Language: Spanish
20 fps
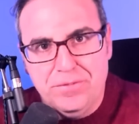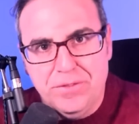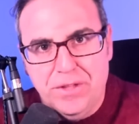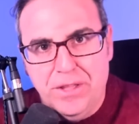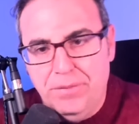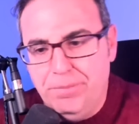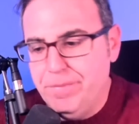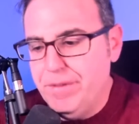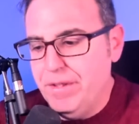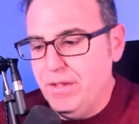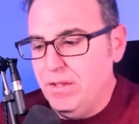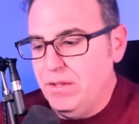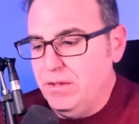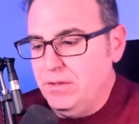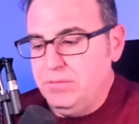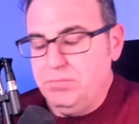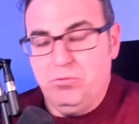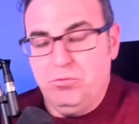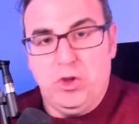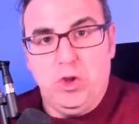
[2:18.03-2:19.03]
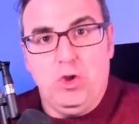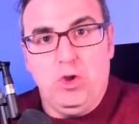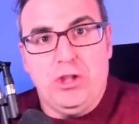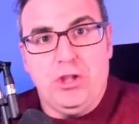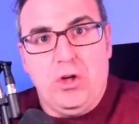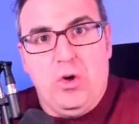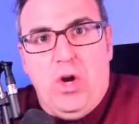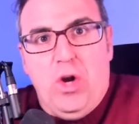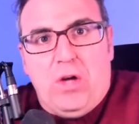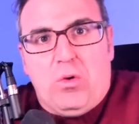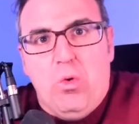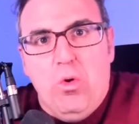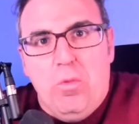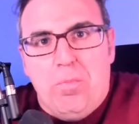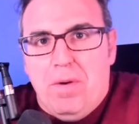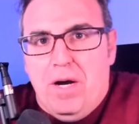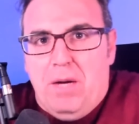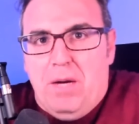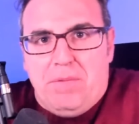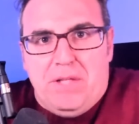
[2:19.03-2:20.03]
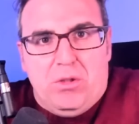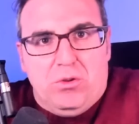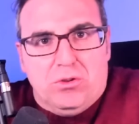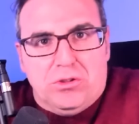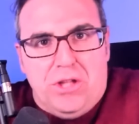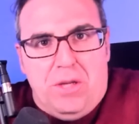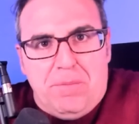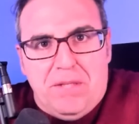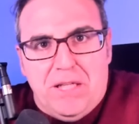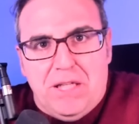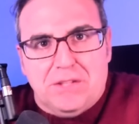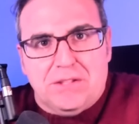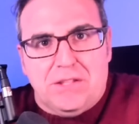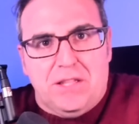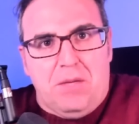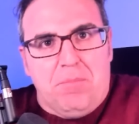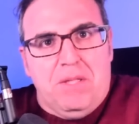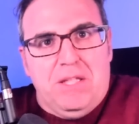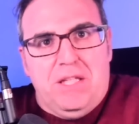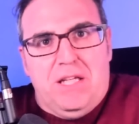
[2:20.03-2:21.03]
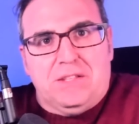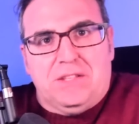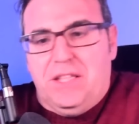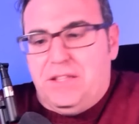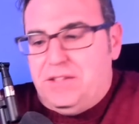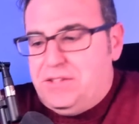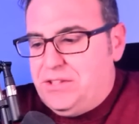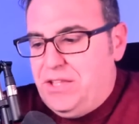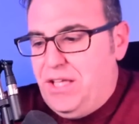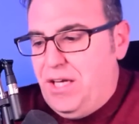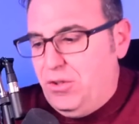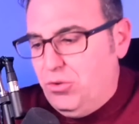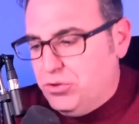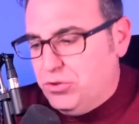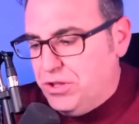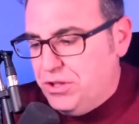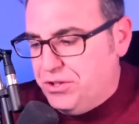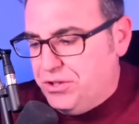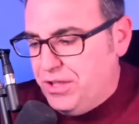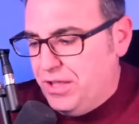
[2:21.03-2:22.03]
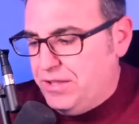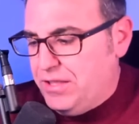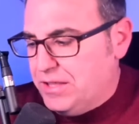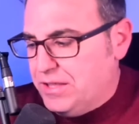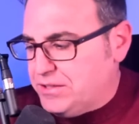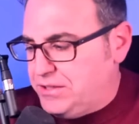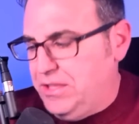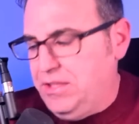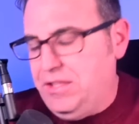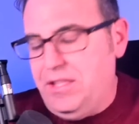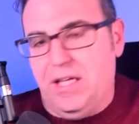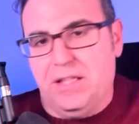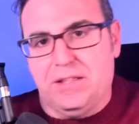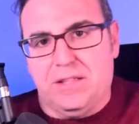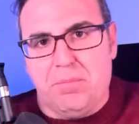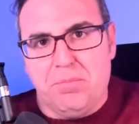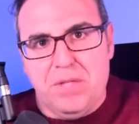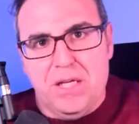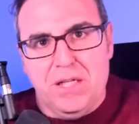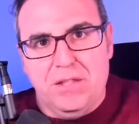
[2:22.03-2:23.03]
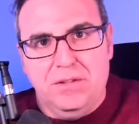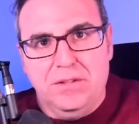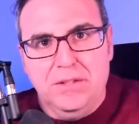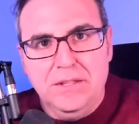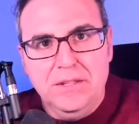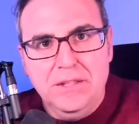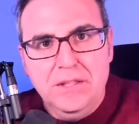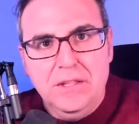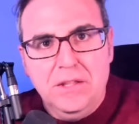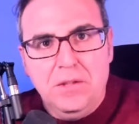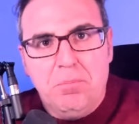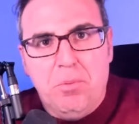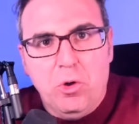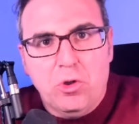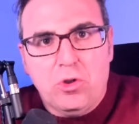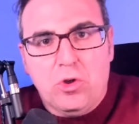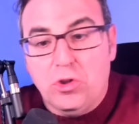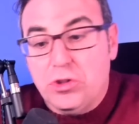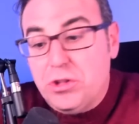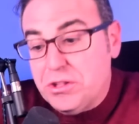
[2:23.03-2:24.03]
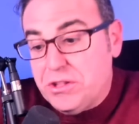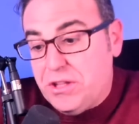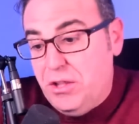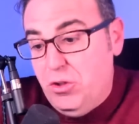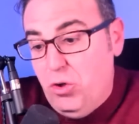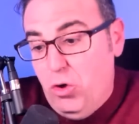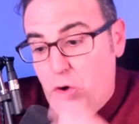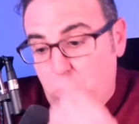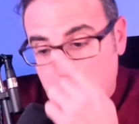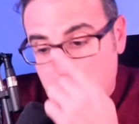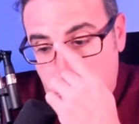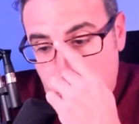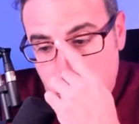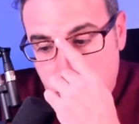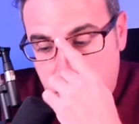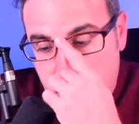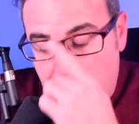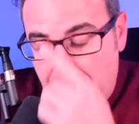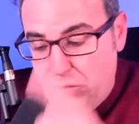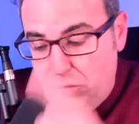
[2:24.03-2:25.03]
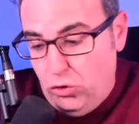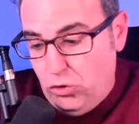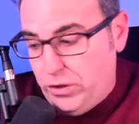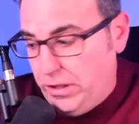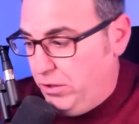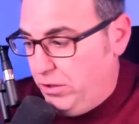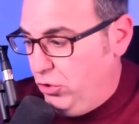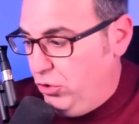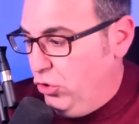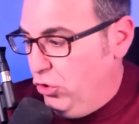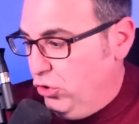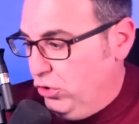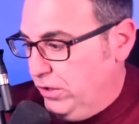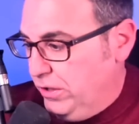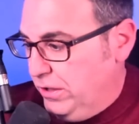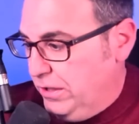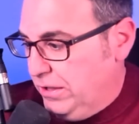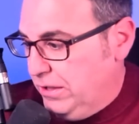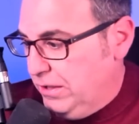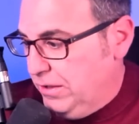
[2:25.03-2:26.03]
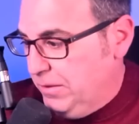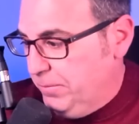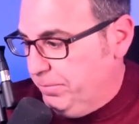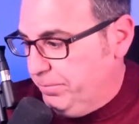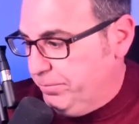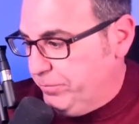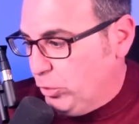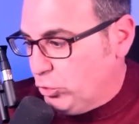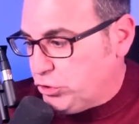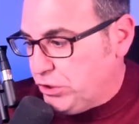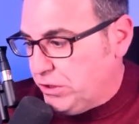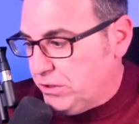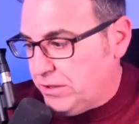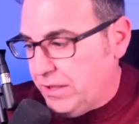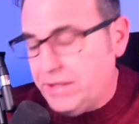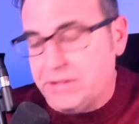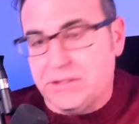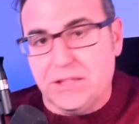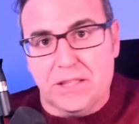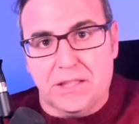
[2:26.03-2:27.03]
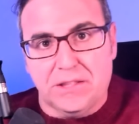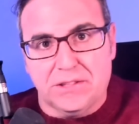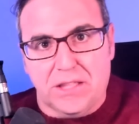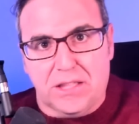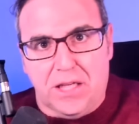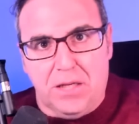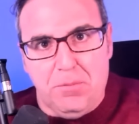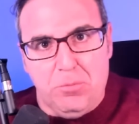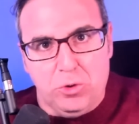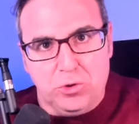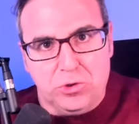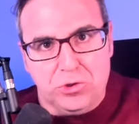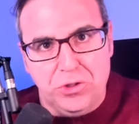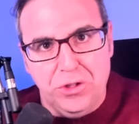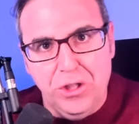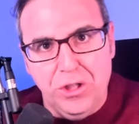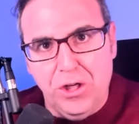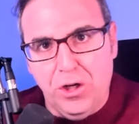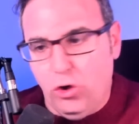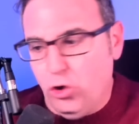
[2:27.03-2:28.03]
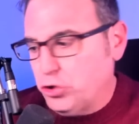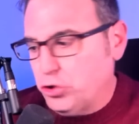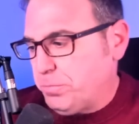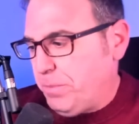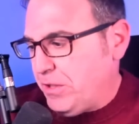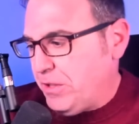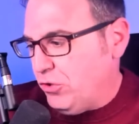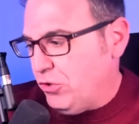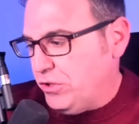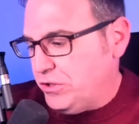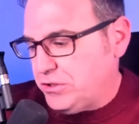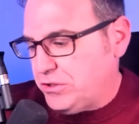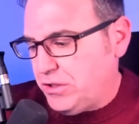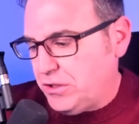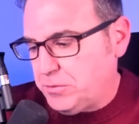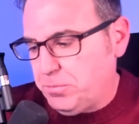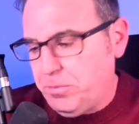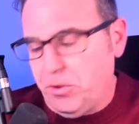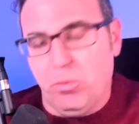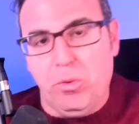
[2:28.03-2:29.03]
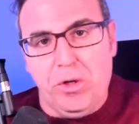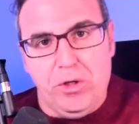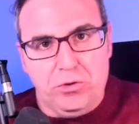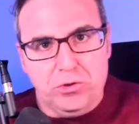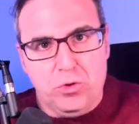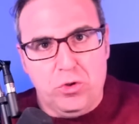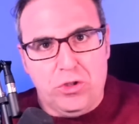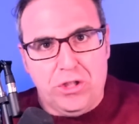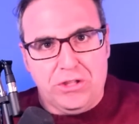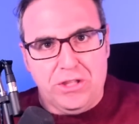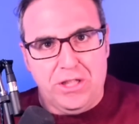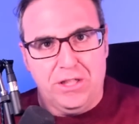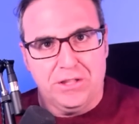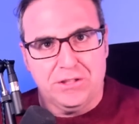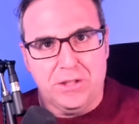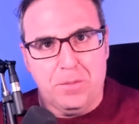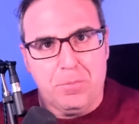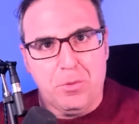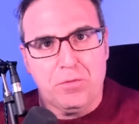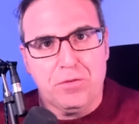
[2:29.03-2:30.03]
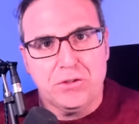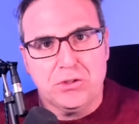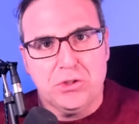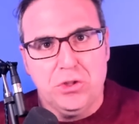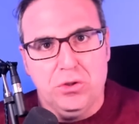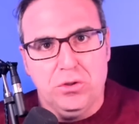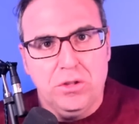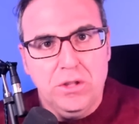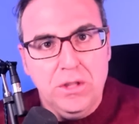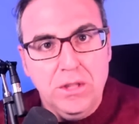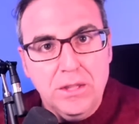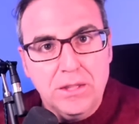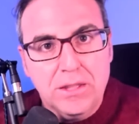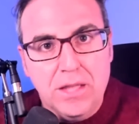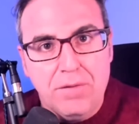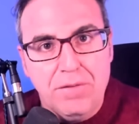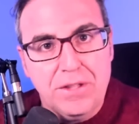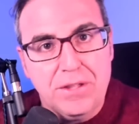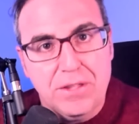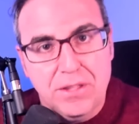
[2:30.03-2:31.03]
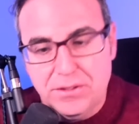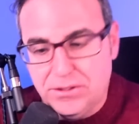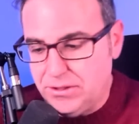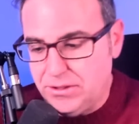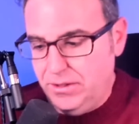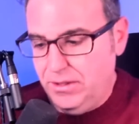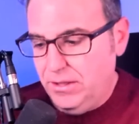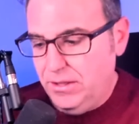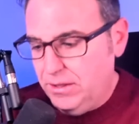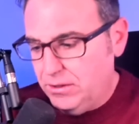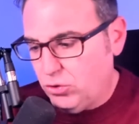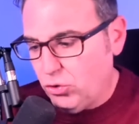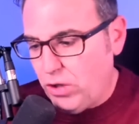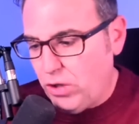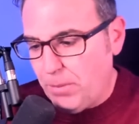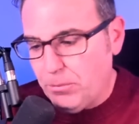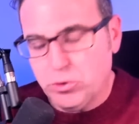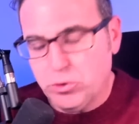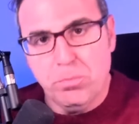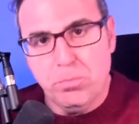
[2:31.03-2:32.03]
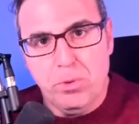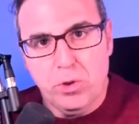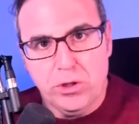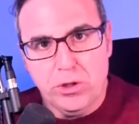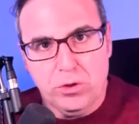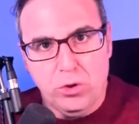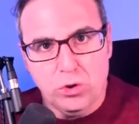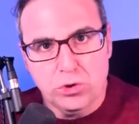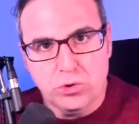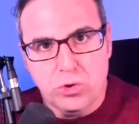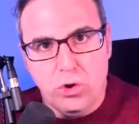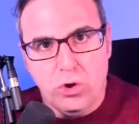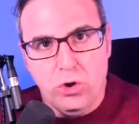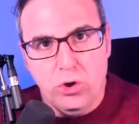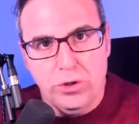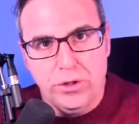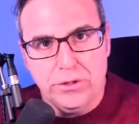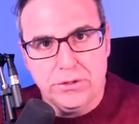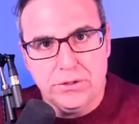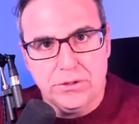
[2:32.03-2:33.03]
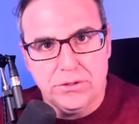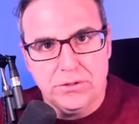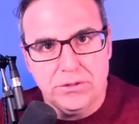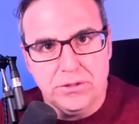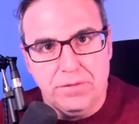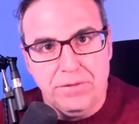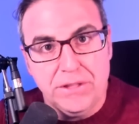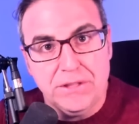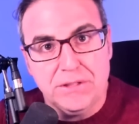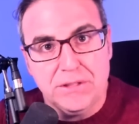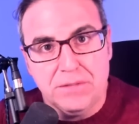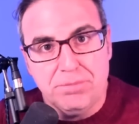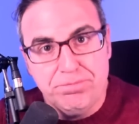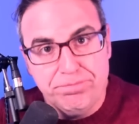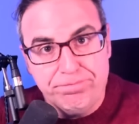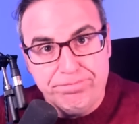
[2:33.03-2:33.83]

¿eh? Yo no tengo la culpa, amigos y amigas, de que Mediaset sea noticia día sí, día también por cosas que no os gustan o que no em, os interesa que saquemos los periodistas. Pero bueno, es lo que tiene esta profesión, que a veces tocamos un poquito los cojones, ¿sabéis?